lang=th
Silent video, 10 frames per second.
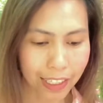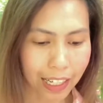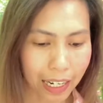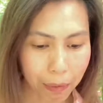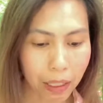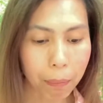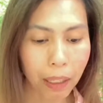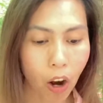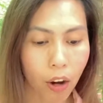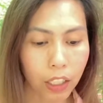อันนั้นมันก็
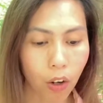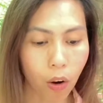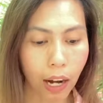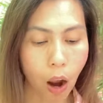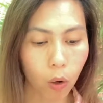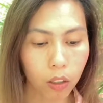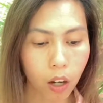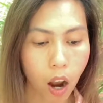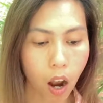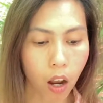เป็นข้อดีของเราแล้ว
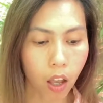ก็